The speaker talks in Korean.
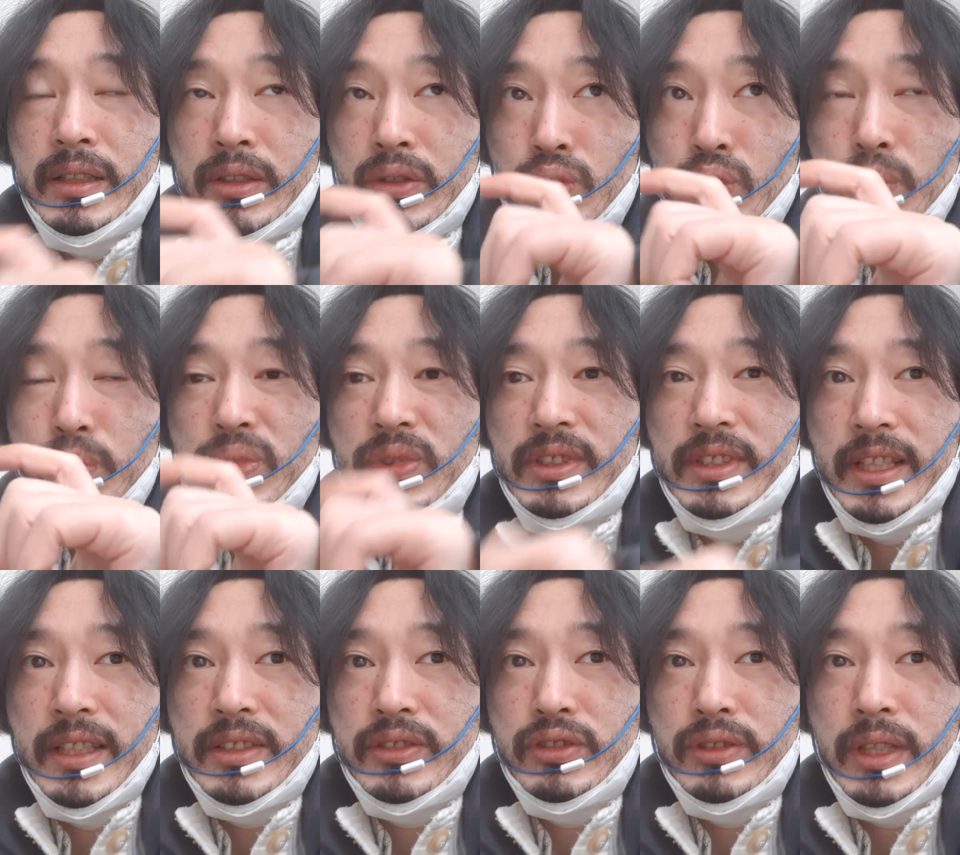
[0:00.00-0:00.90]
높은
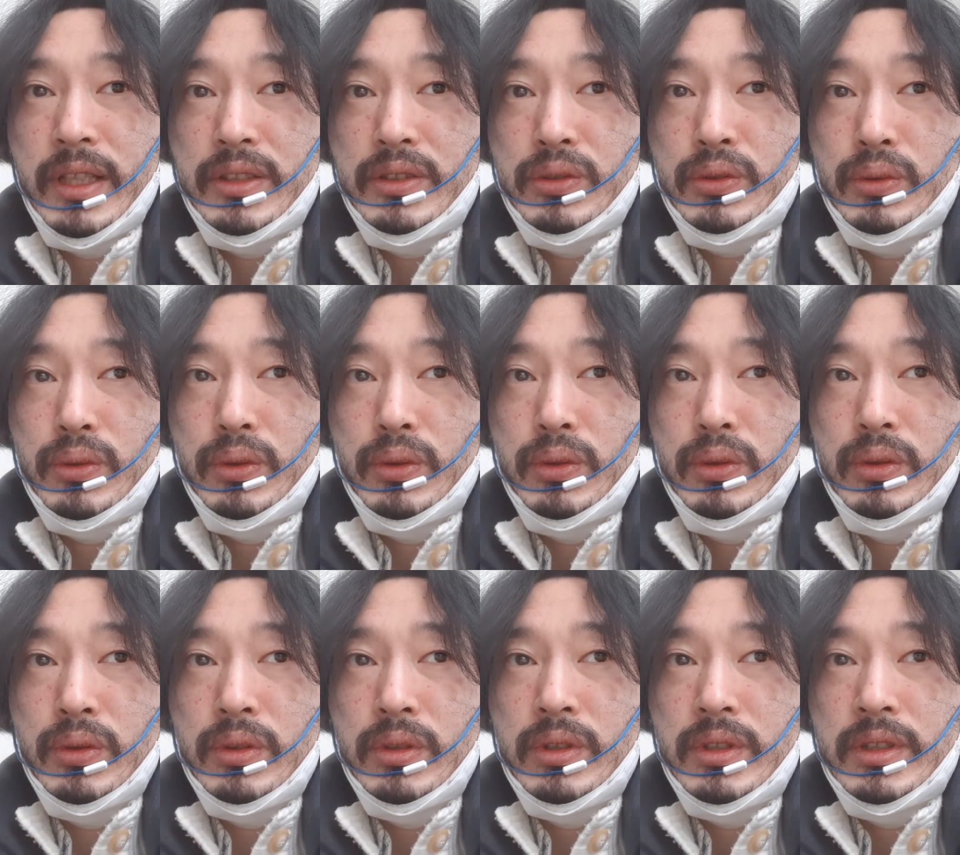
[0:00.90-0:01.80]
차수
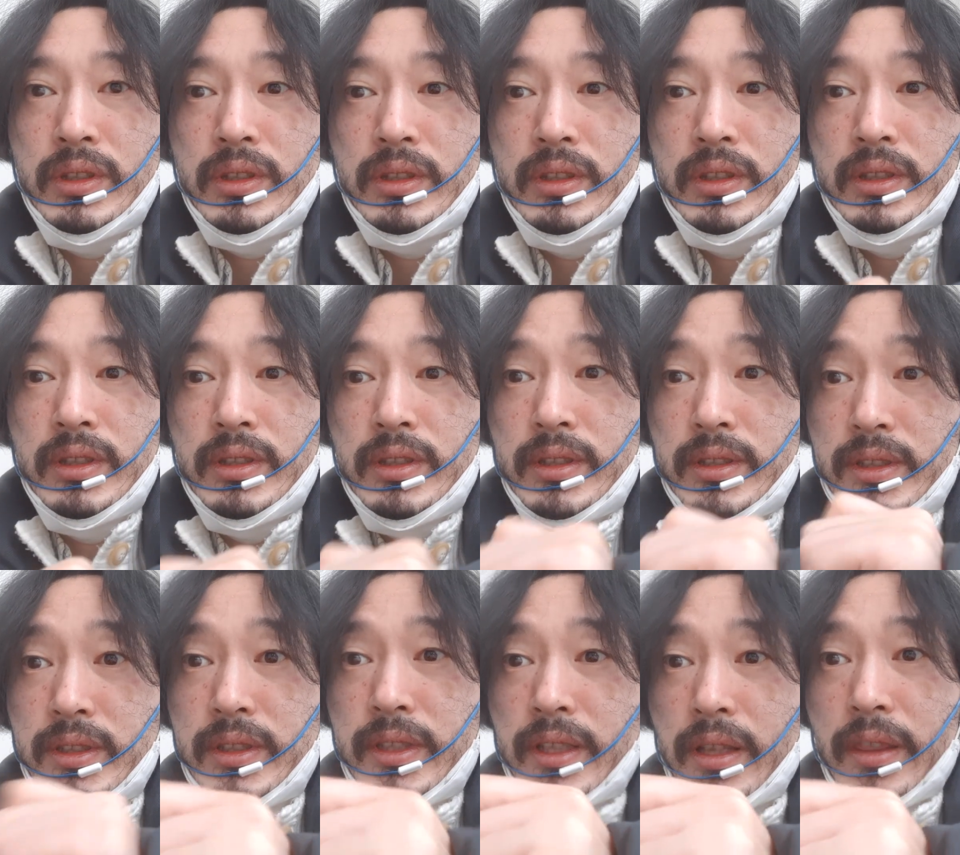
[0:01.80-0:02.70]
가지고
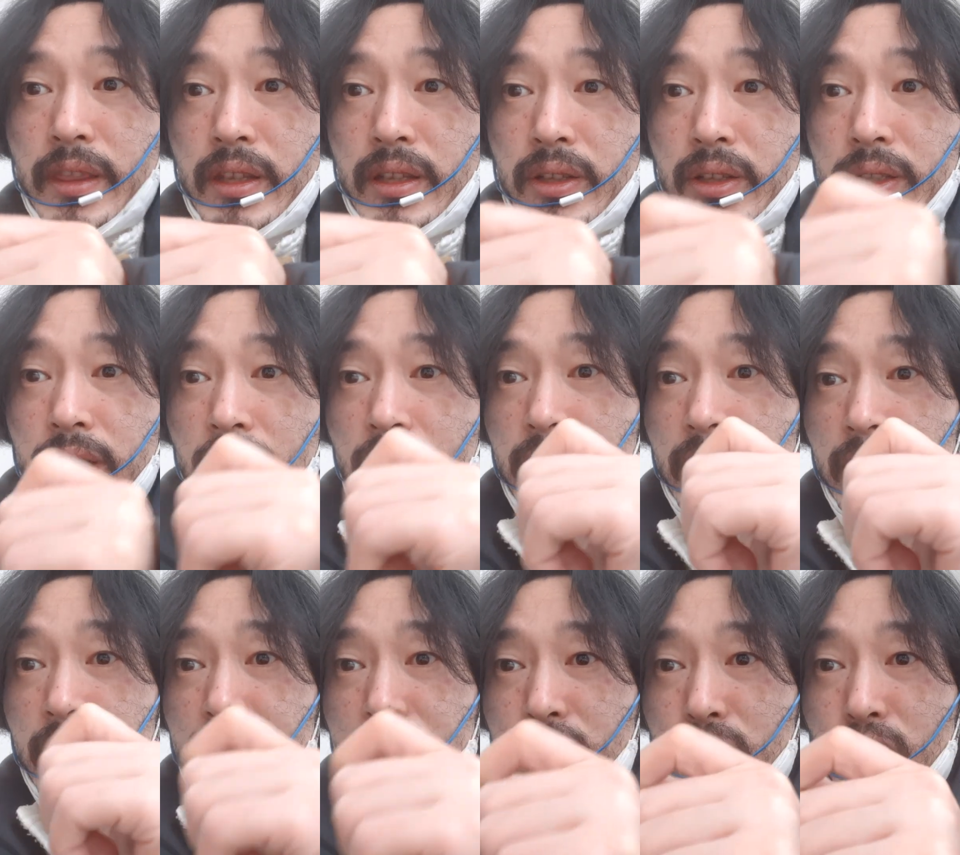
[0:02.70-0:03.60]
스트링 떼어리 하나
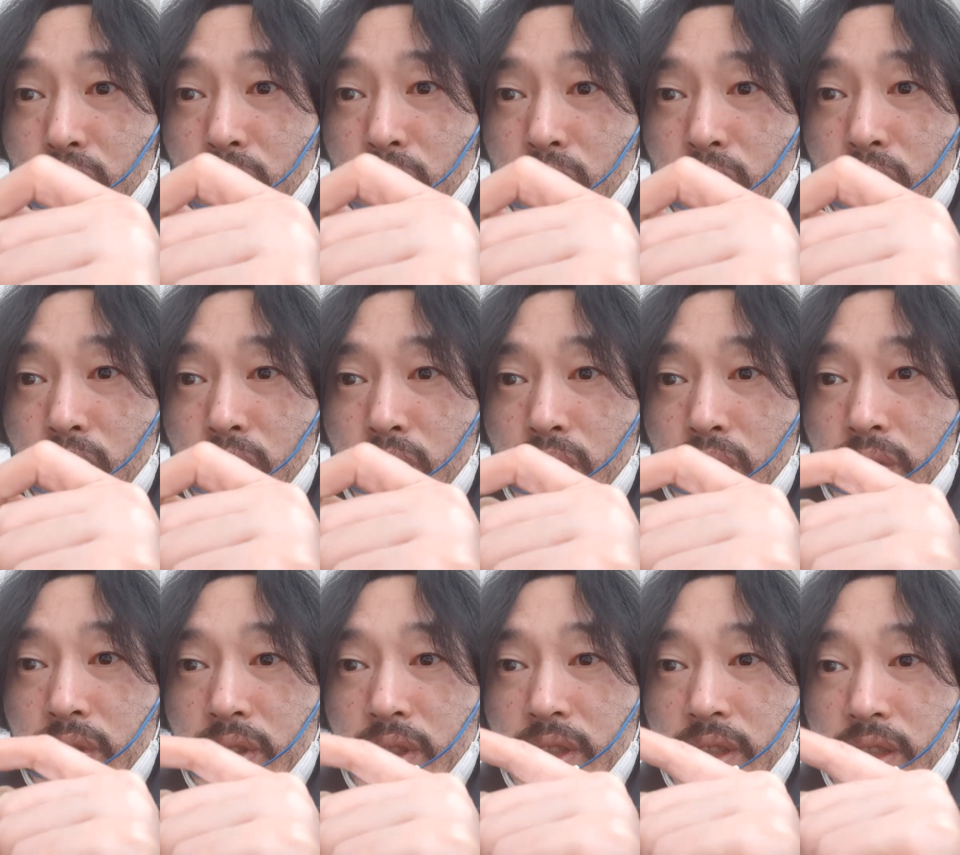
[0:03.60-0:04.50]
가지고
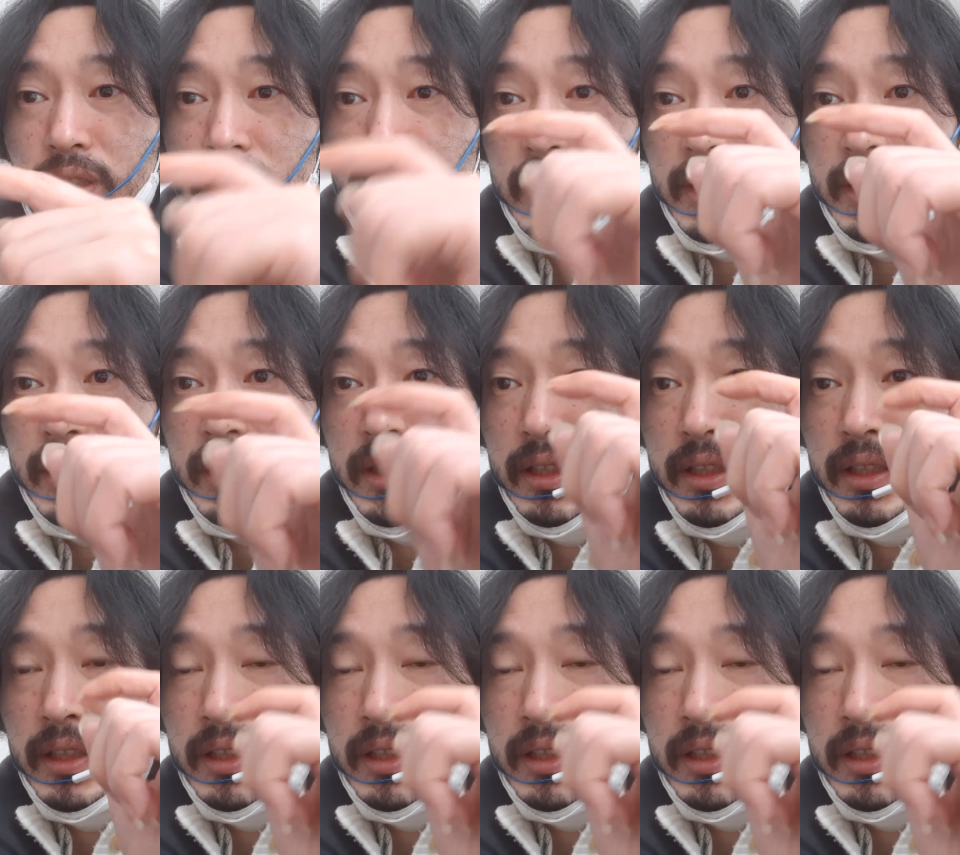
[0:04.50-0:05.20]
이